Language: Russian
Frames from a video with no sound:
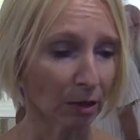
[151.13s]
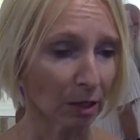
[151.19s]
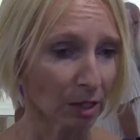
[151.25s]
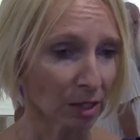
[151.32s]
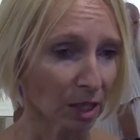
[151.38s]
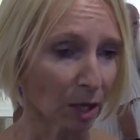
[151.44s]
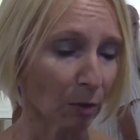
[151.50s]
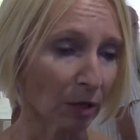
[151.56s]

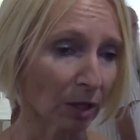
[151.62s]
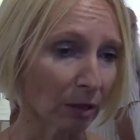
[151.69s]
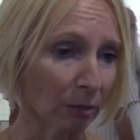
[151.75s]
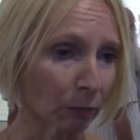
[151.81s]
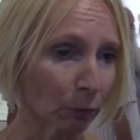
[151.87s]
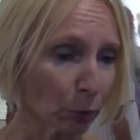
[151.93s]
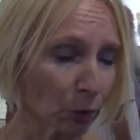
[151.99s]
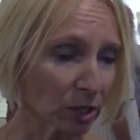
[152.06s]
а
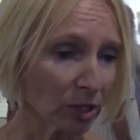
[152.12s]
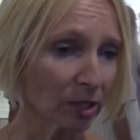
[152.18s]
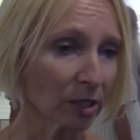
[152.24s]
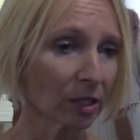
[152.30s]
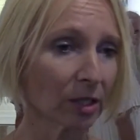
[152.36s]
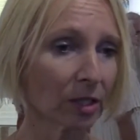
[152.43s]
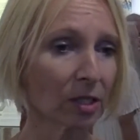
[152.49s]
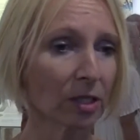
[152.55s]
самая
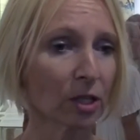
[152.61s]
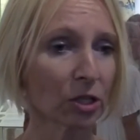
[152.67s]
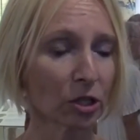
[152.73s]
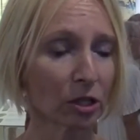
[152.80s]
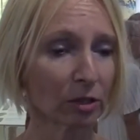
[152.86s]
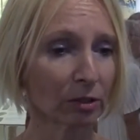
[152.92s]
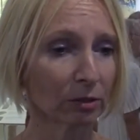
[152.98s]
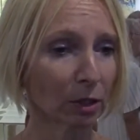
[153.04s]
поздняя из
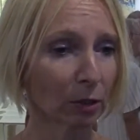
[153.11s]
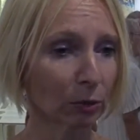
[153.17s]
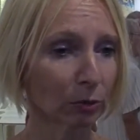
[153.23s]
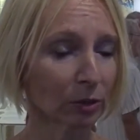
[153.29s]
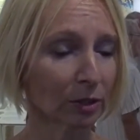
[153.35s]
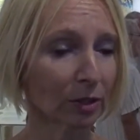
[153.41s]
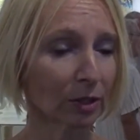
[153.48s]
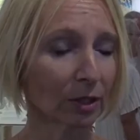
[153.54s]
наших
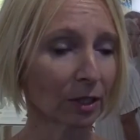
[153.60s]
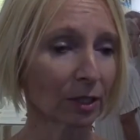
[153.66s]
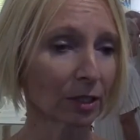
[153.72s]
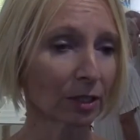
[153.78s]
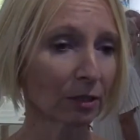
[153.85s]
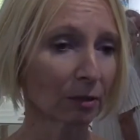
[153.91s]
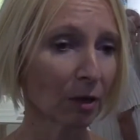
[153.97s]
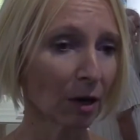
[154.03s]
находок –
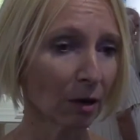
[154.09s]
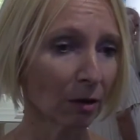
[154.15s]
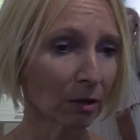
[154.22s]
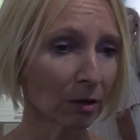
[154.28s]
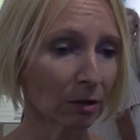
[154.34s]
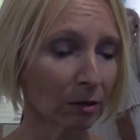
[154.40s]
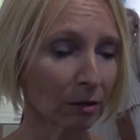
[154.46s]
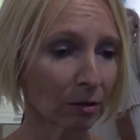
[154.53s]
это
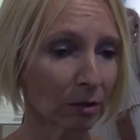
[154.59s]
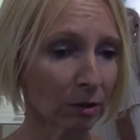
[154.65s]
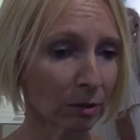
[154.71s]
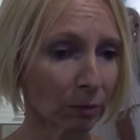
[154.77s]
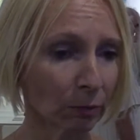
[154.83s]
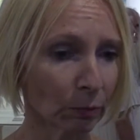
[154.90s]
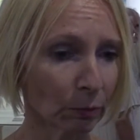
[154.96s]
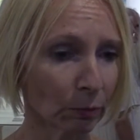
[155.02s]

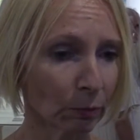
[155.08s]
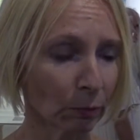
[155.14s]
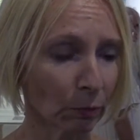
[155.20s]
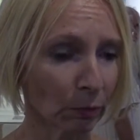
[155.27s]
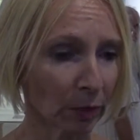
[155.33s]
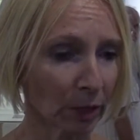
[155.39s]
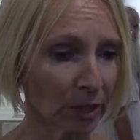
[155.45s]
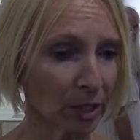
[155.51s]

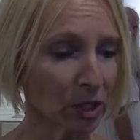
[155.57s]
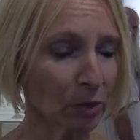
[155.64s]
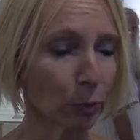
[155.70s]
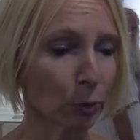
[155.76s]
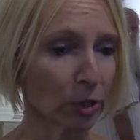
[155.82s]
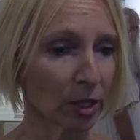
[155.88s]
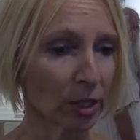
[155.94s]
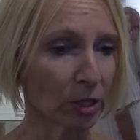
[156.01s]
э,
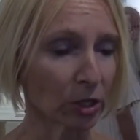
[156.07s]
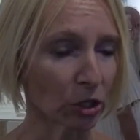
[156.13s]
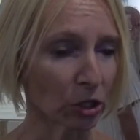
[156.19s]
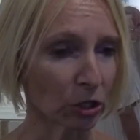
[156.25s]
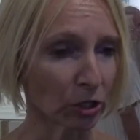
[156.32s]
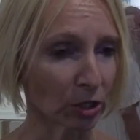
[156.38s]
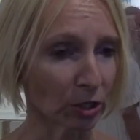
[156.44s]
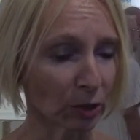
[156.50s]
конец поздней
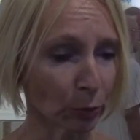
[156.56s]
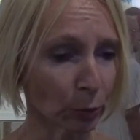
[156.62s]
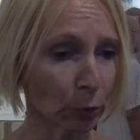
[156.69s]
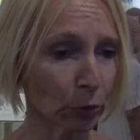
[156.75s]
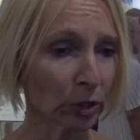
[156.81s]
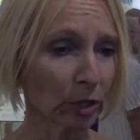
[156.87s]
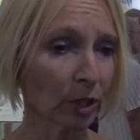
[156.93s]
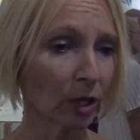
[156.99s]
античной
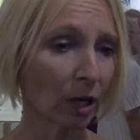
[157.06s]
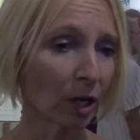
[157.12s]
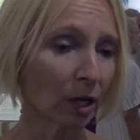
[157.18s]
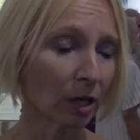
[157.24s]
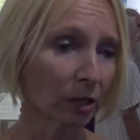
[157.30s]
эпохи,